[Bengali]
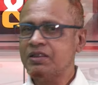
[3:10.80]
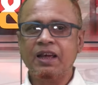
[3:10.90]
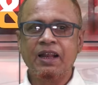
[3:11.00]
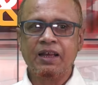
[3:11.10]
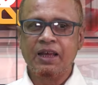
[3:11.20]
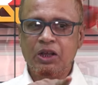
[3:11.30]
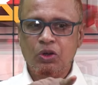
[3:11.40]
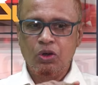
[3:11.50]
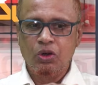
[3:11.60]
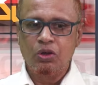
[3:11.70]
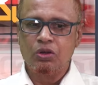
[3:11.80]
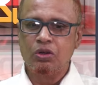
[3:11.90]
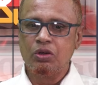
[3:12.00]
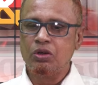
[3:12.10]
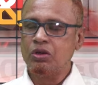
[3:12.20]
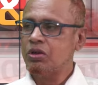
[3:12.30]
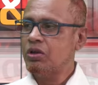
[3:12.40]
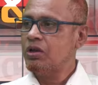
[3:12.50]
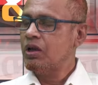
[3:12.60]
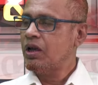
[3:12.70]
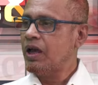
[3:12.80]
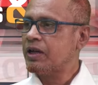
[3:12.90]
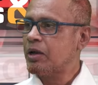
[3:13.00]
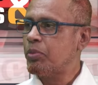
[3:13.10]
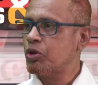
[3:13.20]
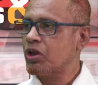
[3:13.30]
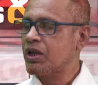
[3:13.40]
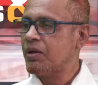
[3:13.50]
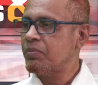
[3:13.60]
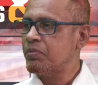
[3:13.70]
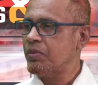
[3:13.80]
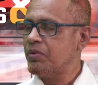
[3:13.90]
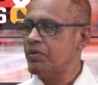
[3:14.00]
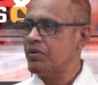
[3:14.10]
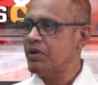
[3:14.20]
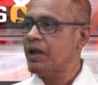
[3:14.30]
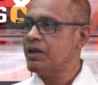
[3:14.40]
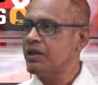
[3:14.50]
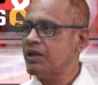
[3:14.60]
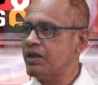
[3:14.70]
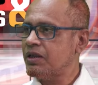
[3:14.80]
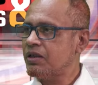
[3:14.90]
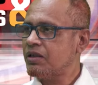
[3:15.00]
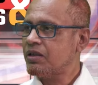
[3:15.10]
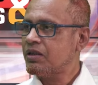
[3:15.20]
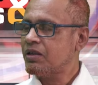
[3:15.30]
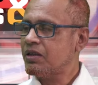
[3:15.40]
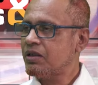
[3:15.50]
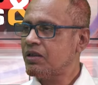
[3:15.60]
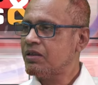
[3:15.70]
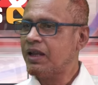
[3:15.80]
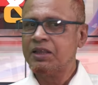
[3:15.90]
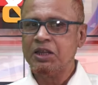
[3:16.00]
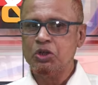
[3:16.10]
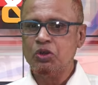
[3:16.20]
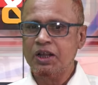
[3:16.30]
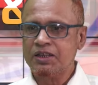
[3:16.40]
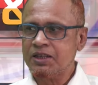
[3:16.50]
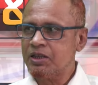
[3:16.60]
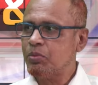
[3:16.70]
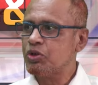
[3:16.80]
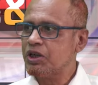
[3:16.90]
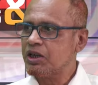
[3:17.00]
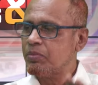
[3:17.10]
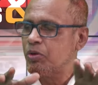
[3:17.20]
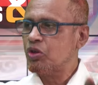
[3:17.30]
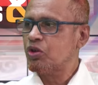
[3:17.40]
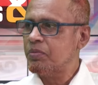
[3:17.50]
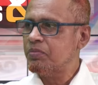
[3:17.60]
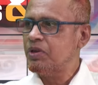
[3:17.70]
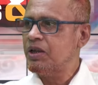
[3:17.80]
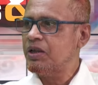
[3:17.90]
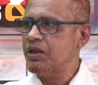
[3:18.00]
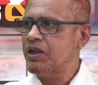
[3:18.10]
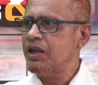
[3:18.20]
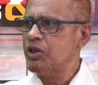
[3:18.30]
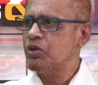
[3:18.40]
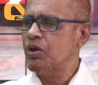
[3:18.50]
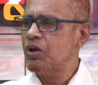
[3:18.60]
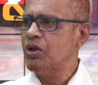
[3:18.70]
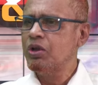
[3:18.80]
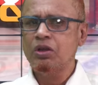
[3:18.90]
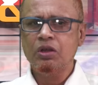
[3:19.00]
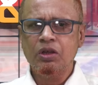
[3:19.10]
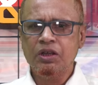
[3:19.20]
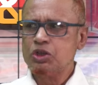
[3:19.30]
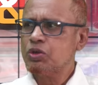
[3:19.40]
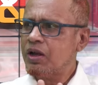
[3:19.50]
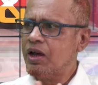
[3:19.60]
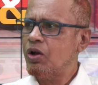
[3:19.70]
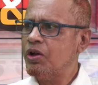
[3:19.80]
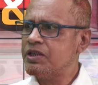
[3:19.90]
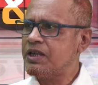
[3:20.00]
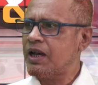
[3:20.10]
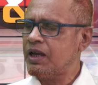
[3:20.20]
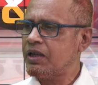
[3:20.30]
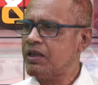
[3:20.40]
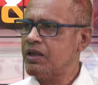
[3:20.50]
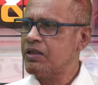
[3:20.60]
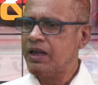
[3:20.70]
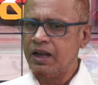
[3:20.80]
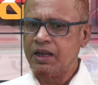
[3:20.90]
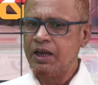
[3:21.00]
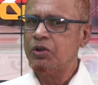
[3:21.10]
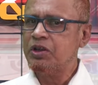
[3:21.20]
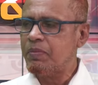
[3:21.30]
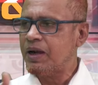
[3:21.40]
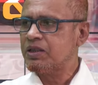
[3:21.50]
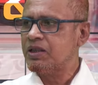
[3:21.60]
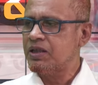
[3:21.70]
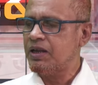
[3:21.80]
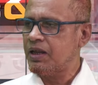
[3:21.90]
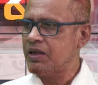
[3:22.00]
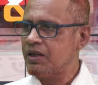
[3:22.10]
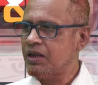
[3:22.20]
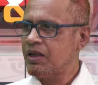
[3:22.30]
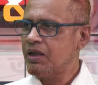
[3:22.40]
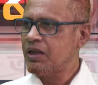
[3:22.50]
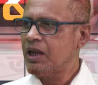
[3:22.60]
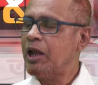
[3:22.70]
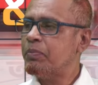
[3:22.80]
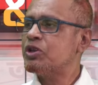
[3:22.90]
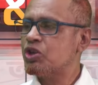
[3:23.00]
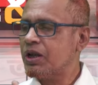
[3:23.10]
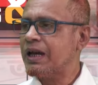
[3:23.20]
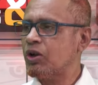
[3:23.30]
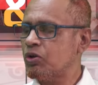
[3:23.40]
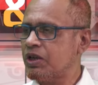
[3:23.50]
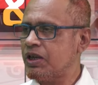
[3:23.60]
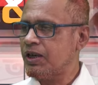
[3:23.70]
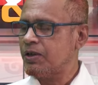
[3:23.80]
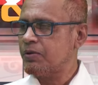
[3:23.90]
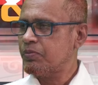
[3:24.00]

তারা কেন একটা পদক্ষেপ নেননি তারা তিনজন একসাথে বসে একটা পদক্ষেপ নিলেই তো এটা সুরাহ হয়ে যায় তারা কেন এটা পারতে দিলেন এর পেছনে কারণ কি